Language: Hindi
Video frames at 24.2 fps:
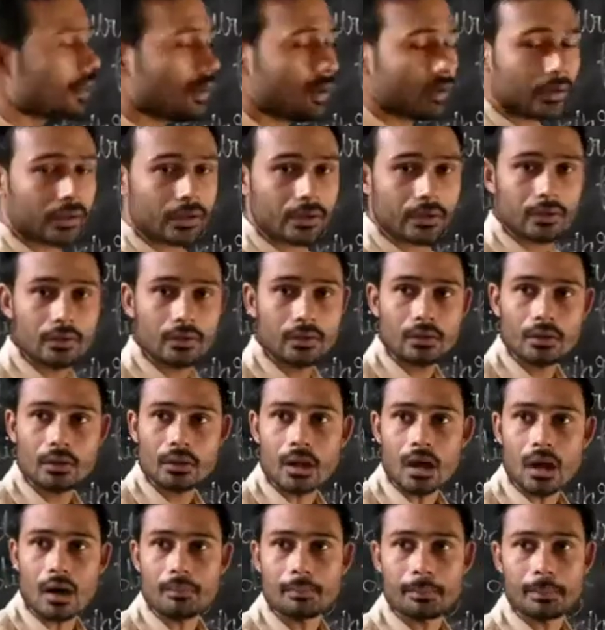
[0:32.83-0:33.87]
और एक
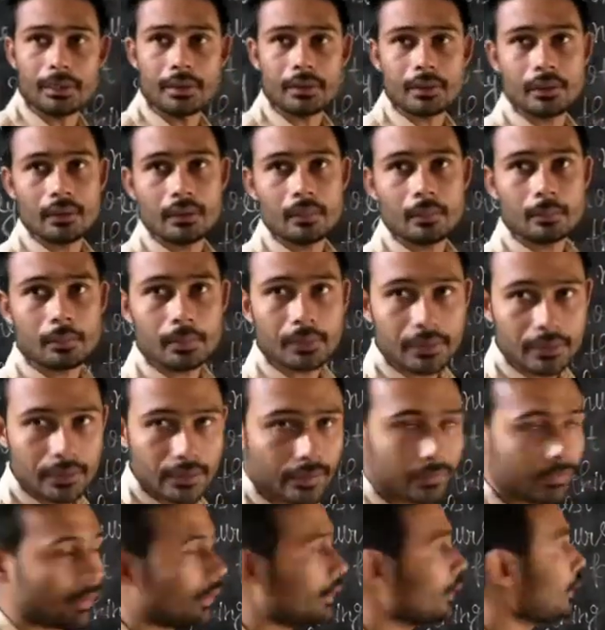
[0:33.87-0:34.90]
काफ़ी पीने
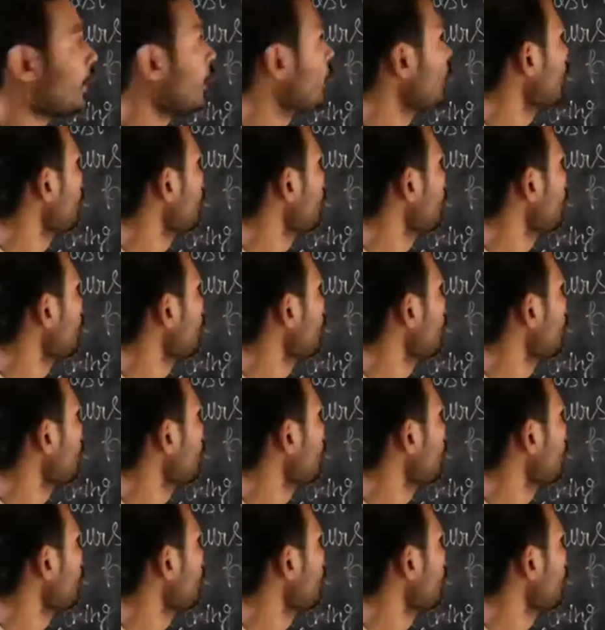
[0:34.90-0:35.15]
वाला